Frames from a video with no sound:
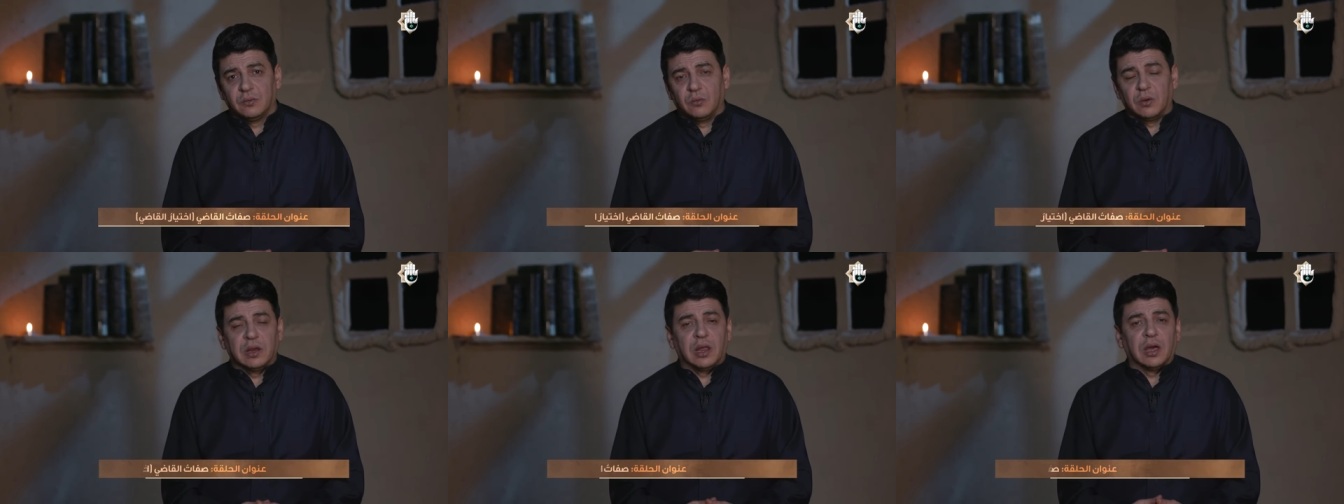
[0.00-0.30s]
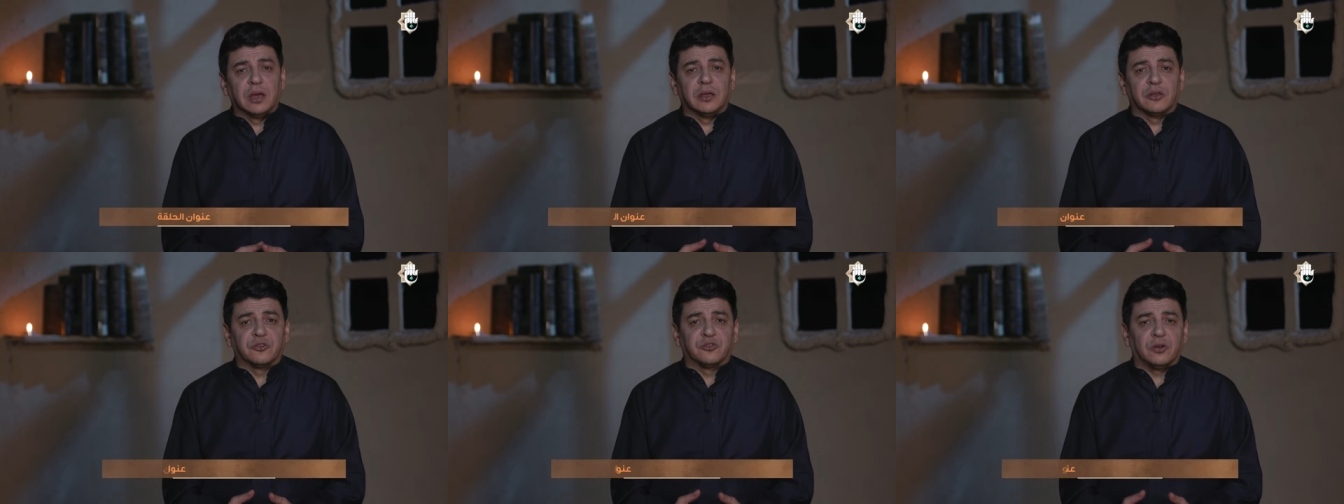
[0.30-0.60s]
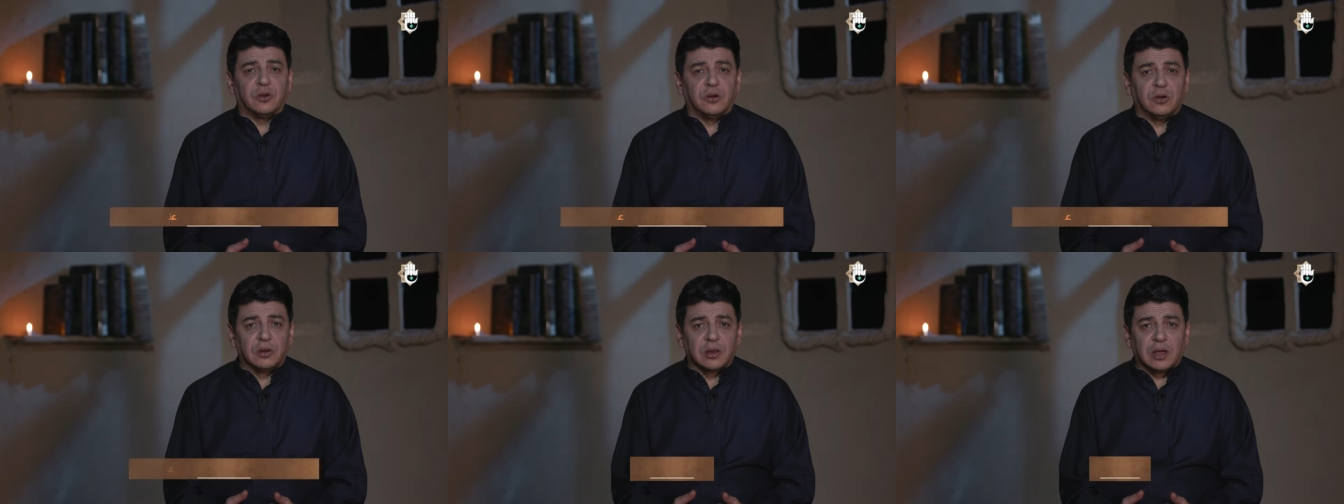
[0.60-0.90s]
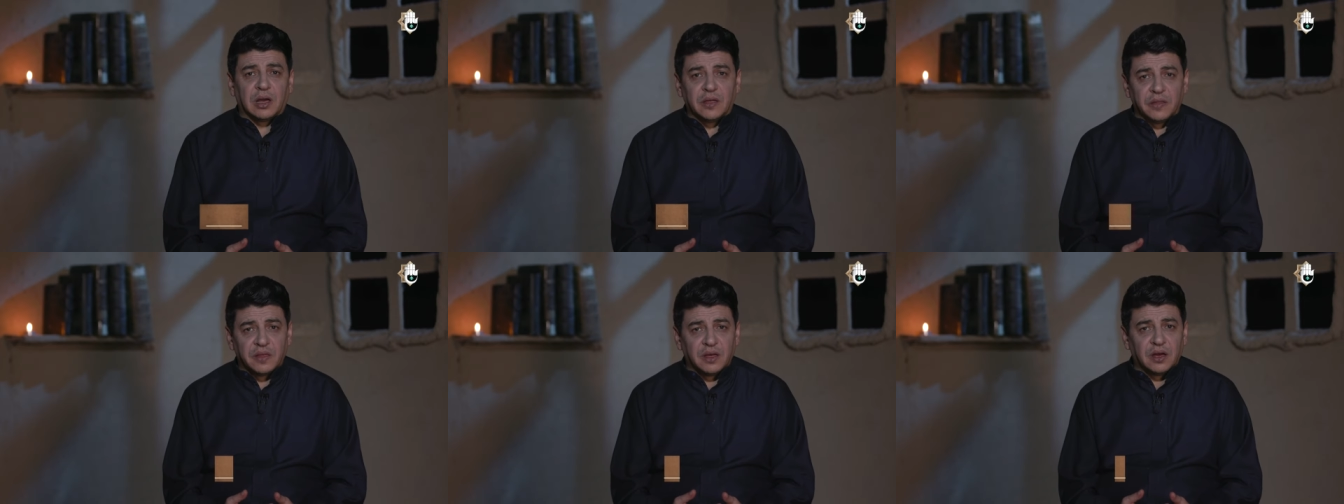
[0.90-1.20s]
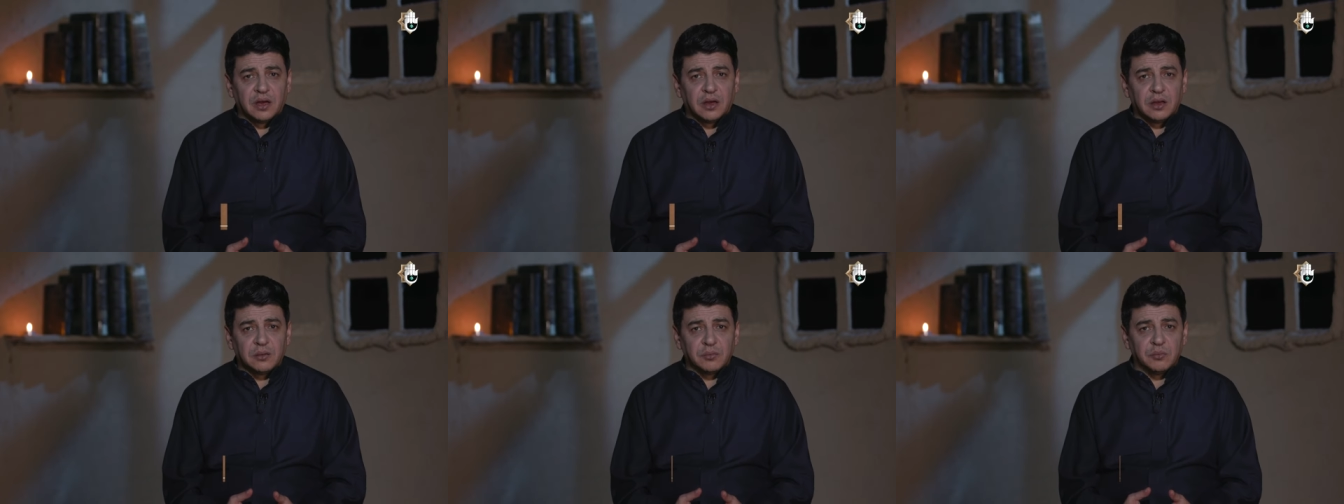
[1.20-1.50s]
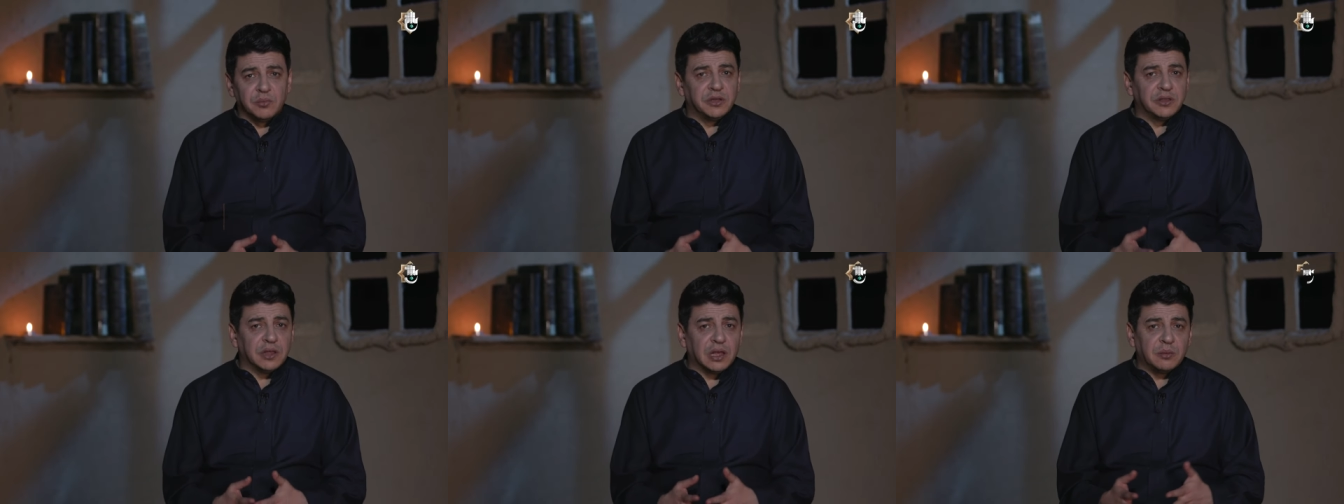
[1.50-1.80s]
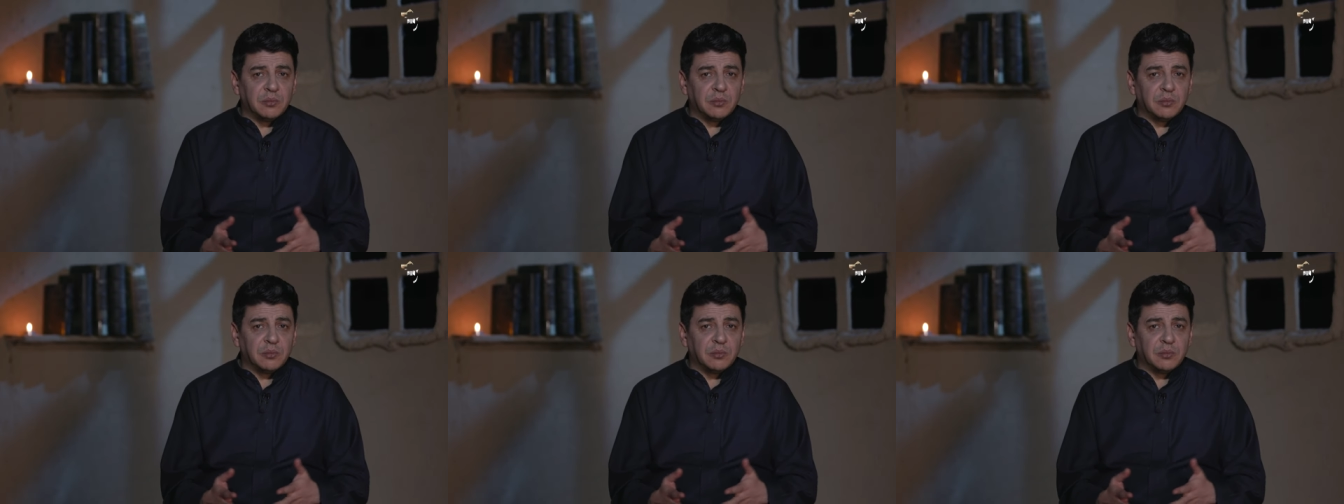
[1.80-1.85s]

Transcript: ولا يصح القضاء من